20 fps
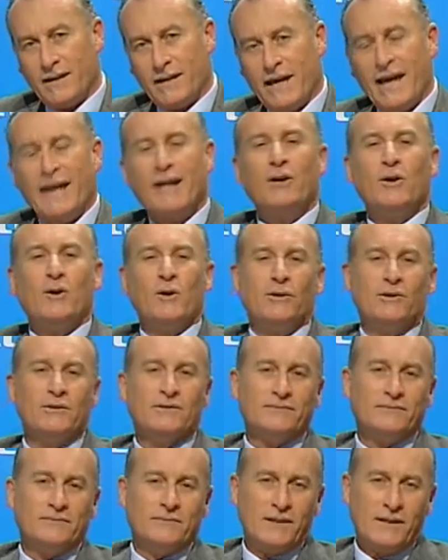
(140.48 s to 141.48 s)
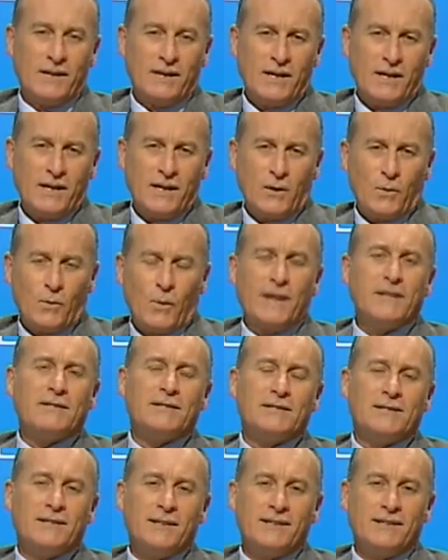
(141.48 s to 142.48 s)
Ecco,
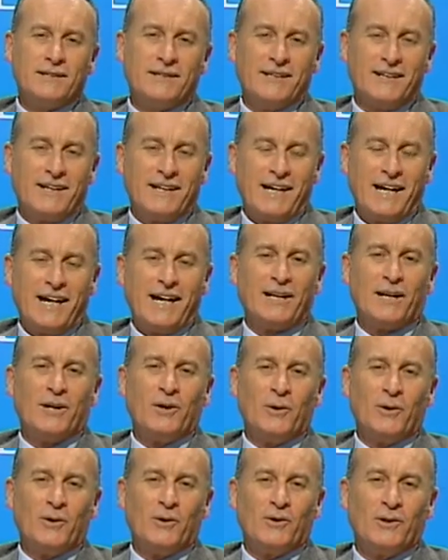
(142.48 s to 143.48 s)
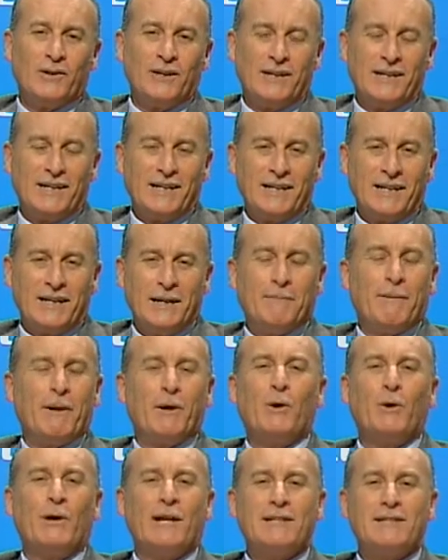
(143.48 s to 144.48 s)
queste erano le
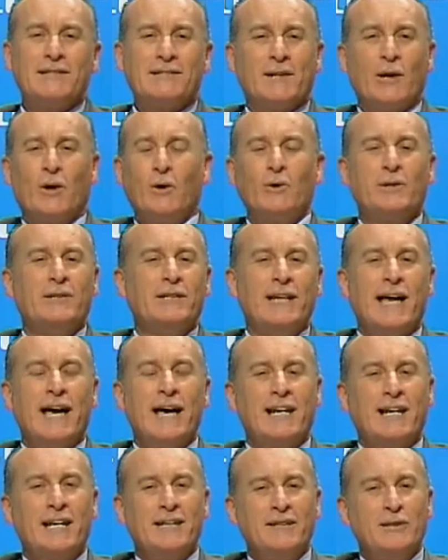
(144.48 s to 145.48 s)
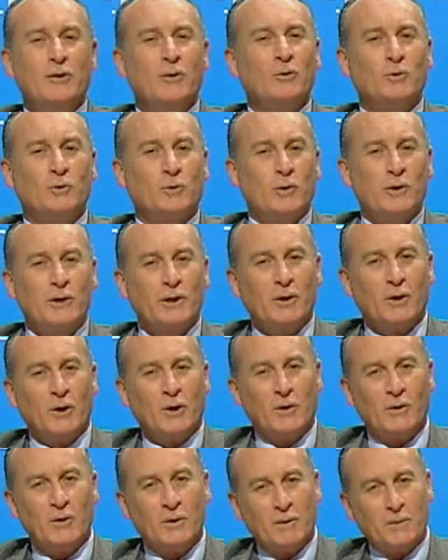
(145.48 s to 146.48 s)
parole straordinarie di Don
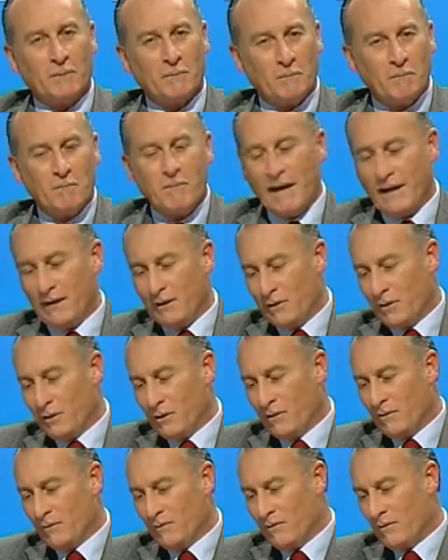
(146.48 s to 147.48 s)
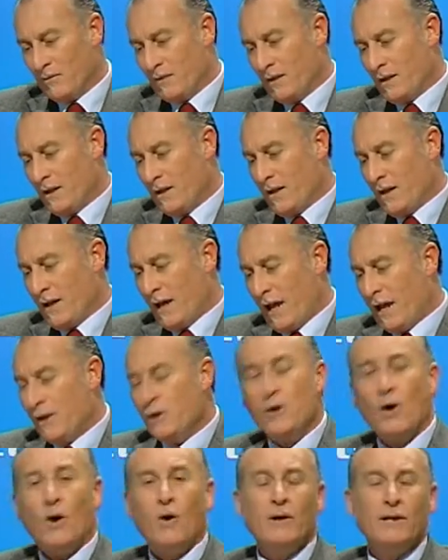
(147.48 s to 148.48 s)
Tonino Bello. E
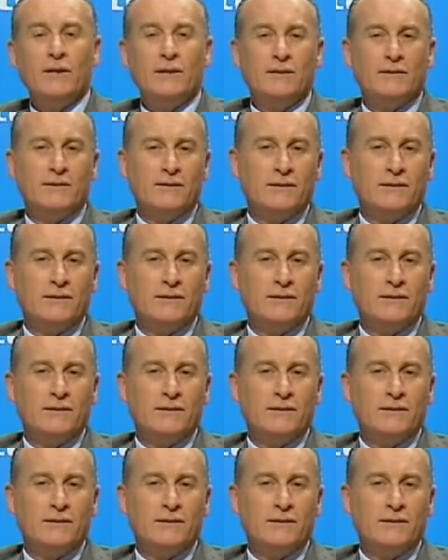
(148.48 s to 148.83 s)
noi,